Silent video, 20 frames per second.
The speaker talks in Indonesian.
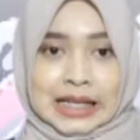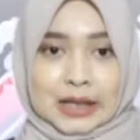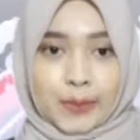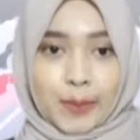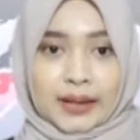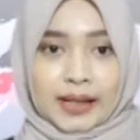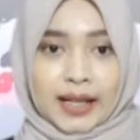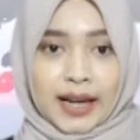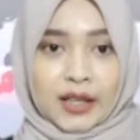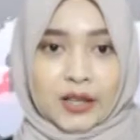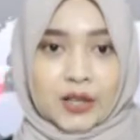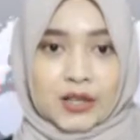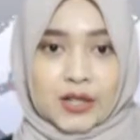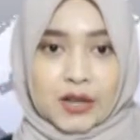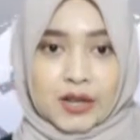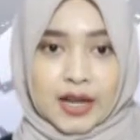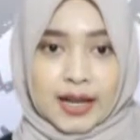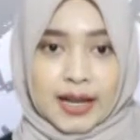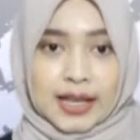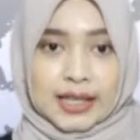Sementara itu,
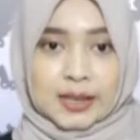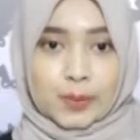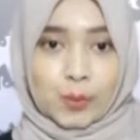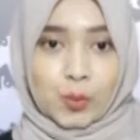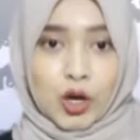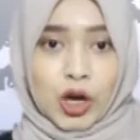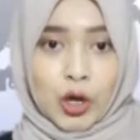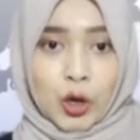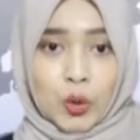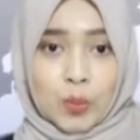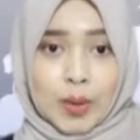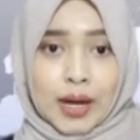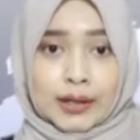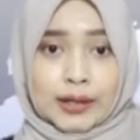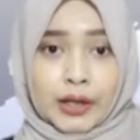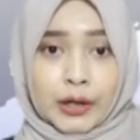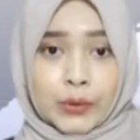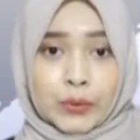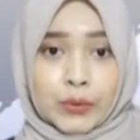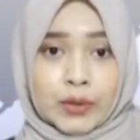saudara sebuah rumah
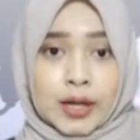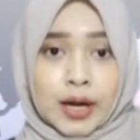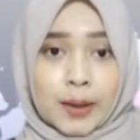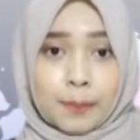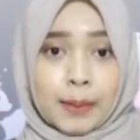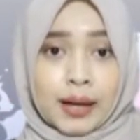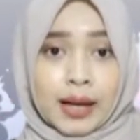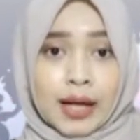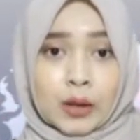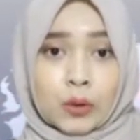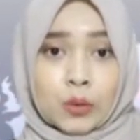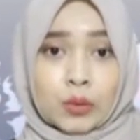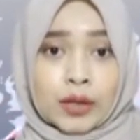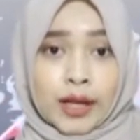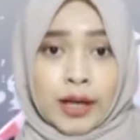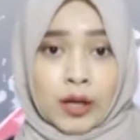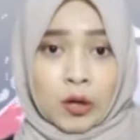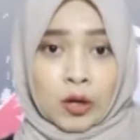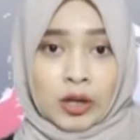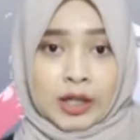terduga pelaku
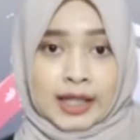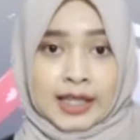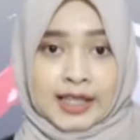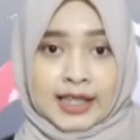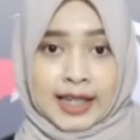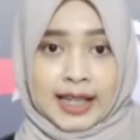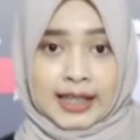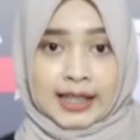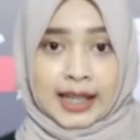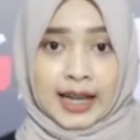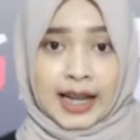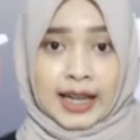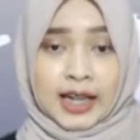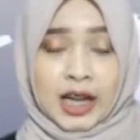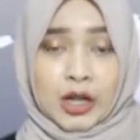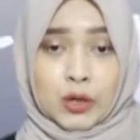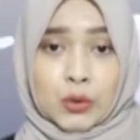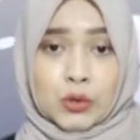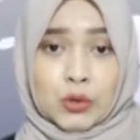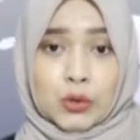teror di Jalan
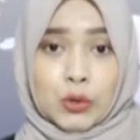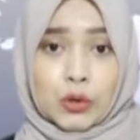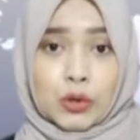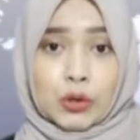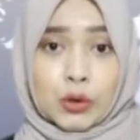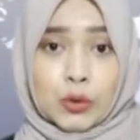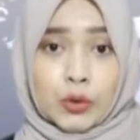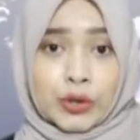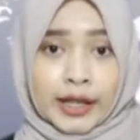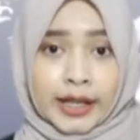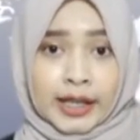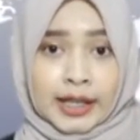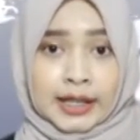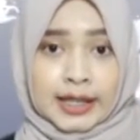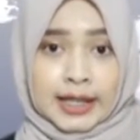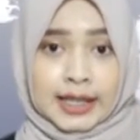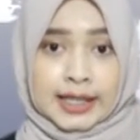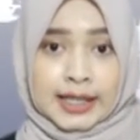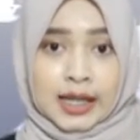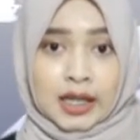Tenaga Dusun Turi,
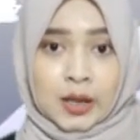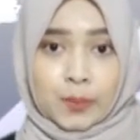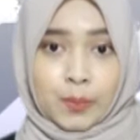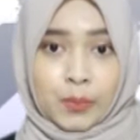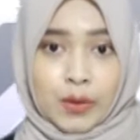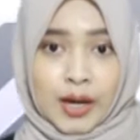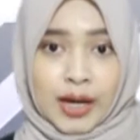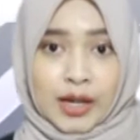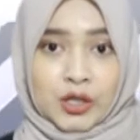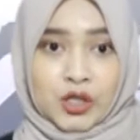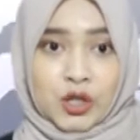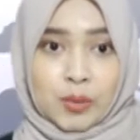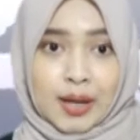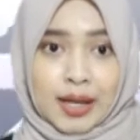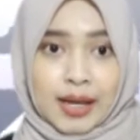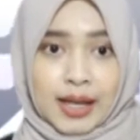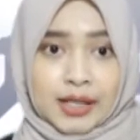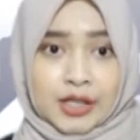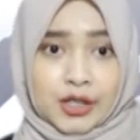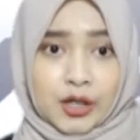Desa Kepuharjo,
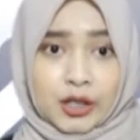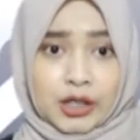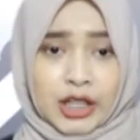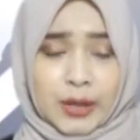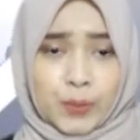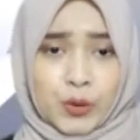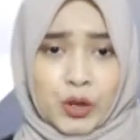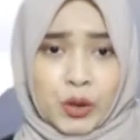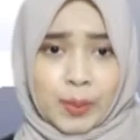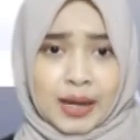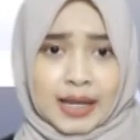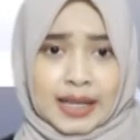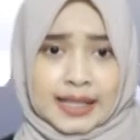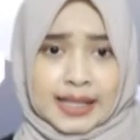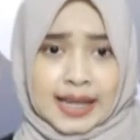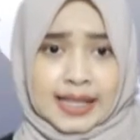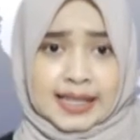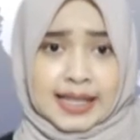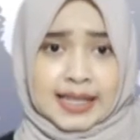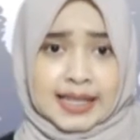Malang, Jawa Timur pada
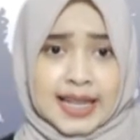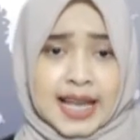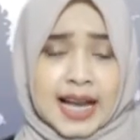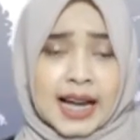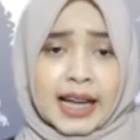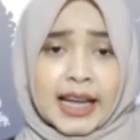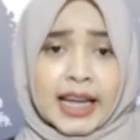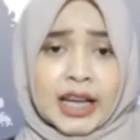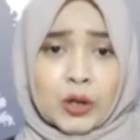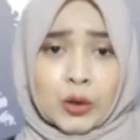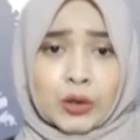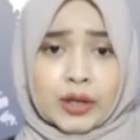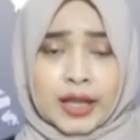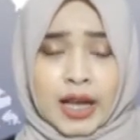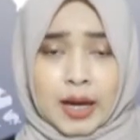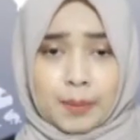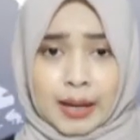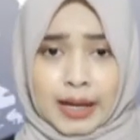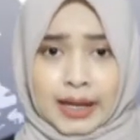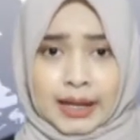selasa siang ikut
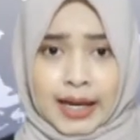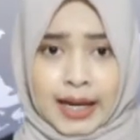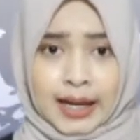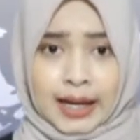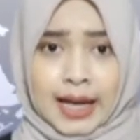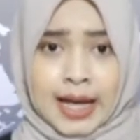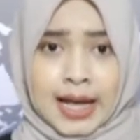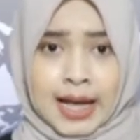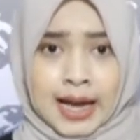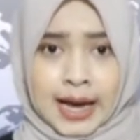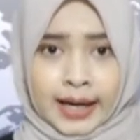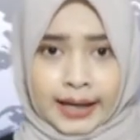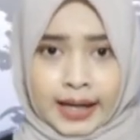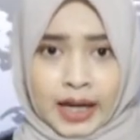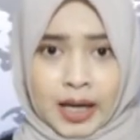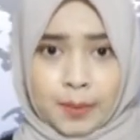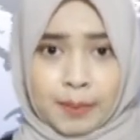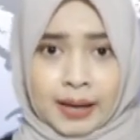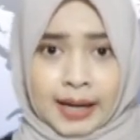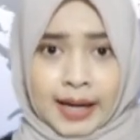diamankan.
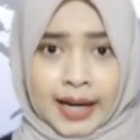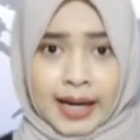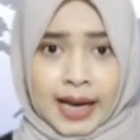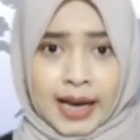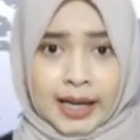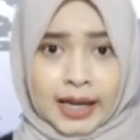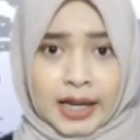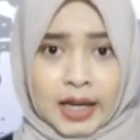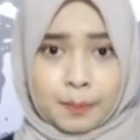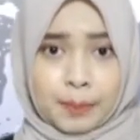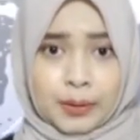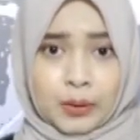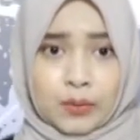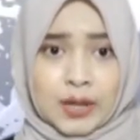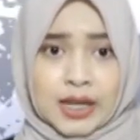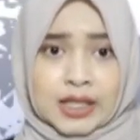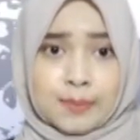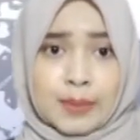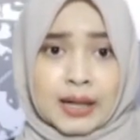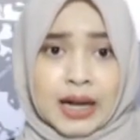Dalam penggeledahan ini,
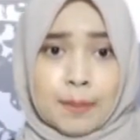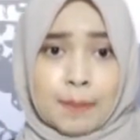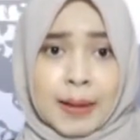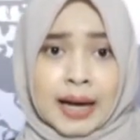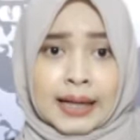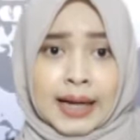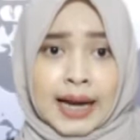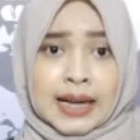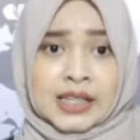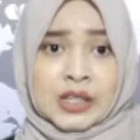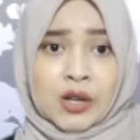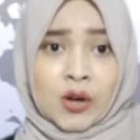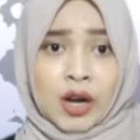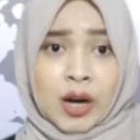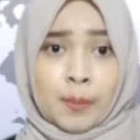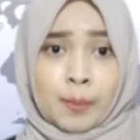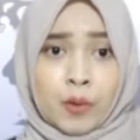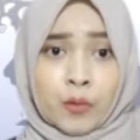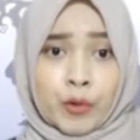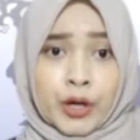petugas mengamankan
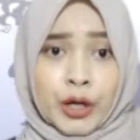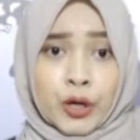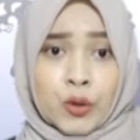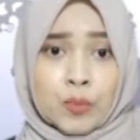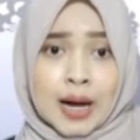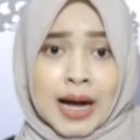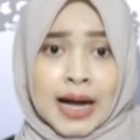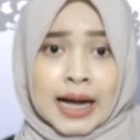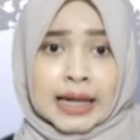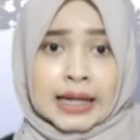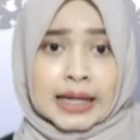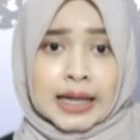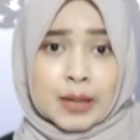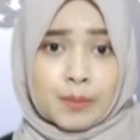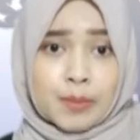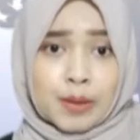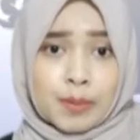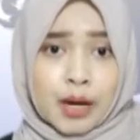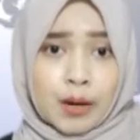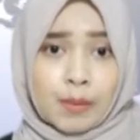seorang penghuni rumah
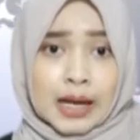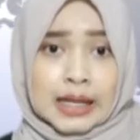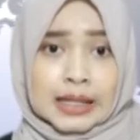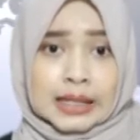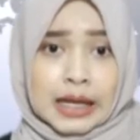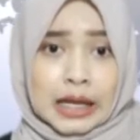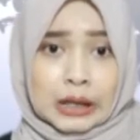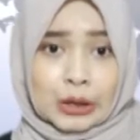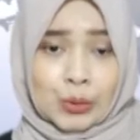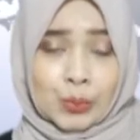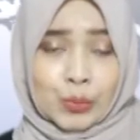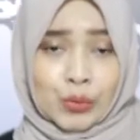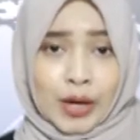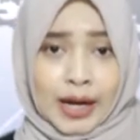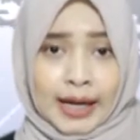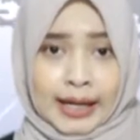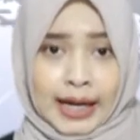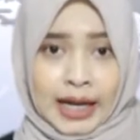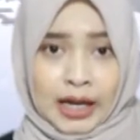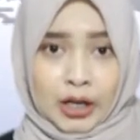dan membawa satu
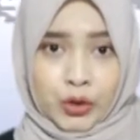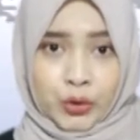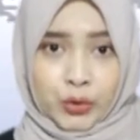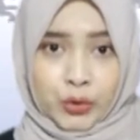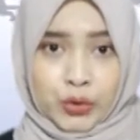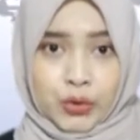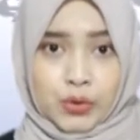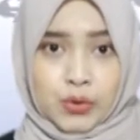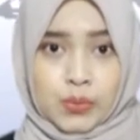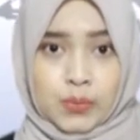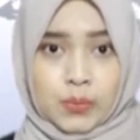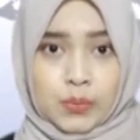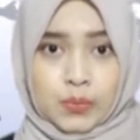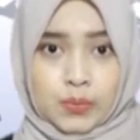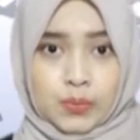buah kardus.